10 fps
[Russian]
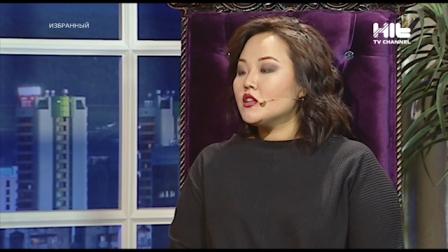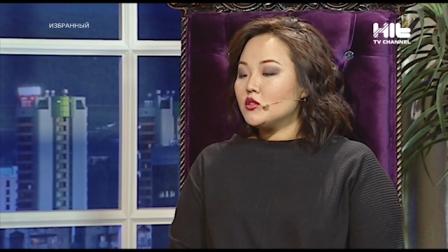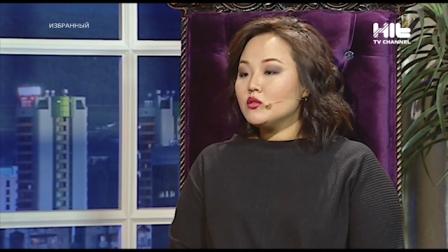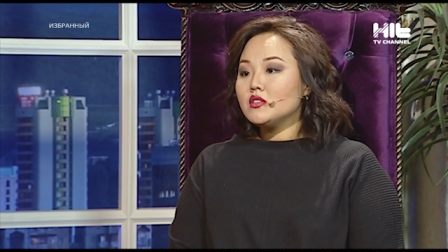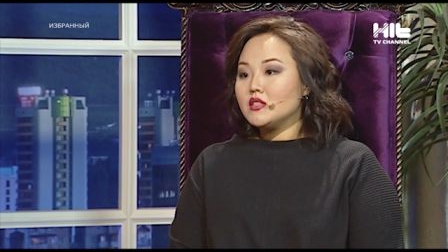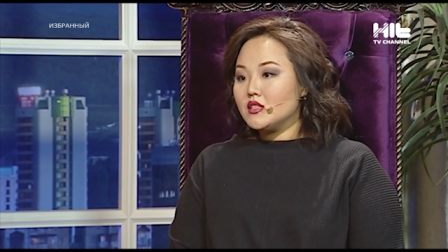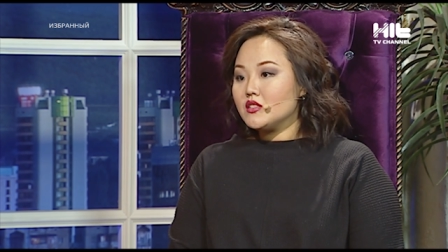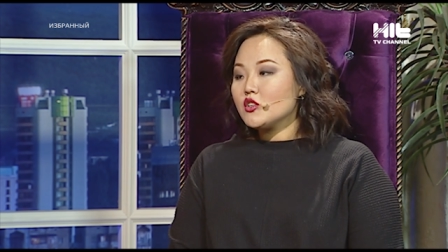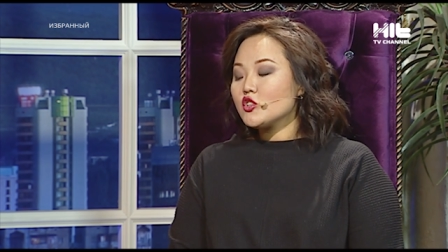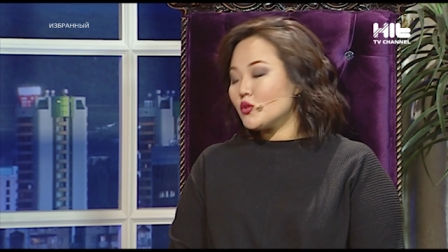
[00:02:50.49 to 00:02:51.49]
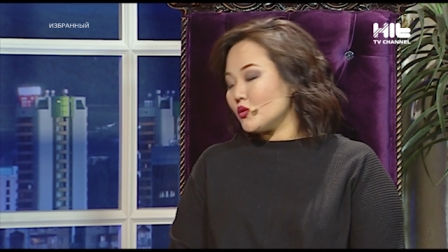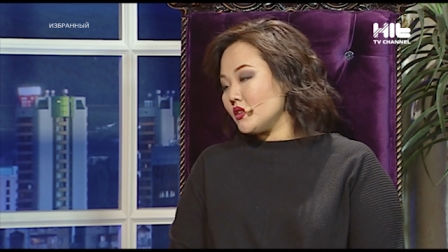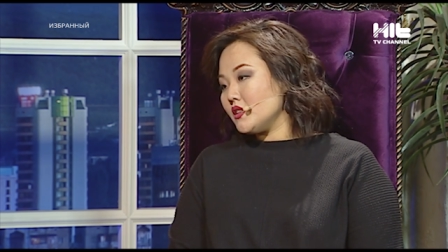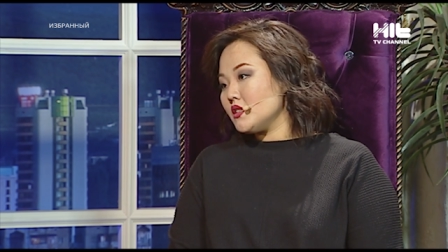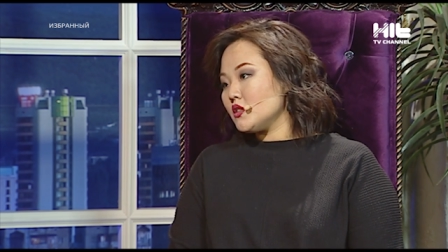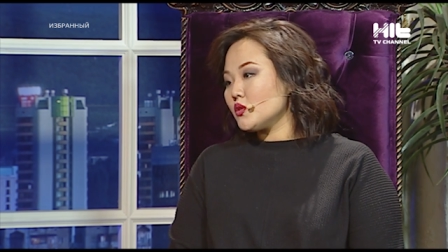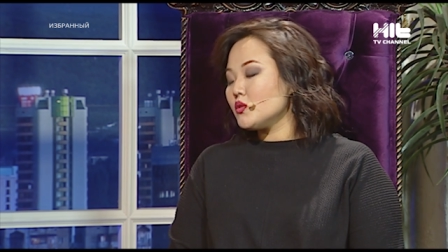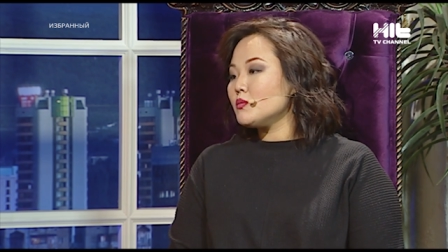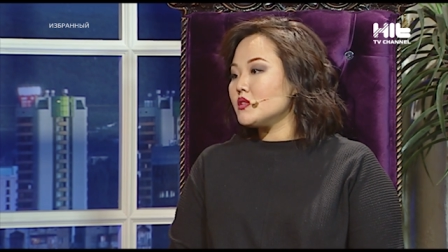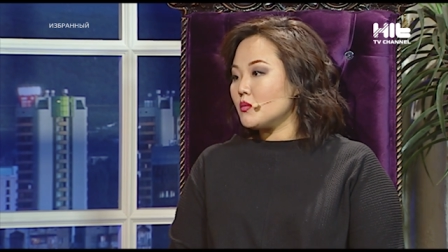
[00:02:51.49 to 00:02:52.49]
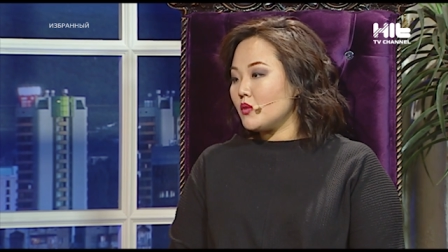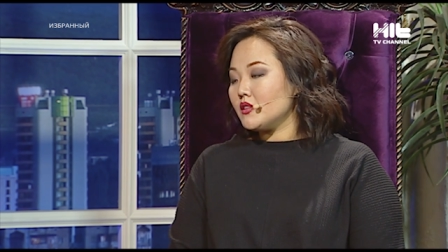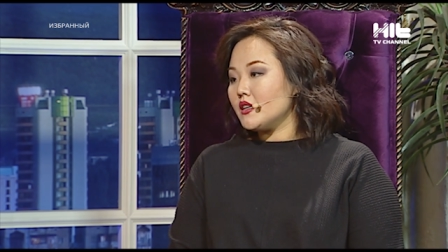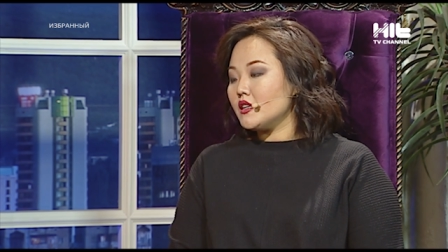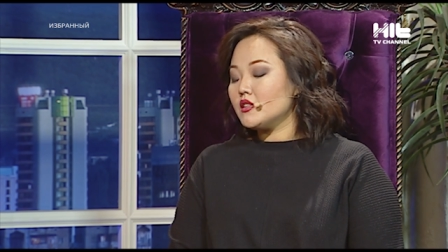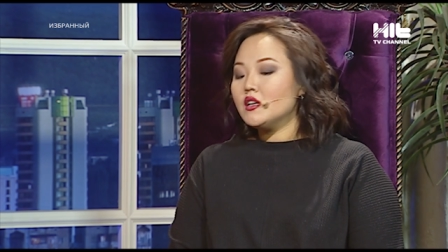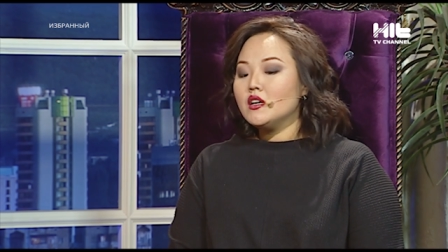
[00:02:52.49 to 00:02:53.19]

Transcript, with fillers: Кто-то есть, что-то есть, что тебя заполняет.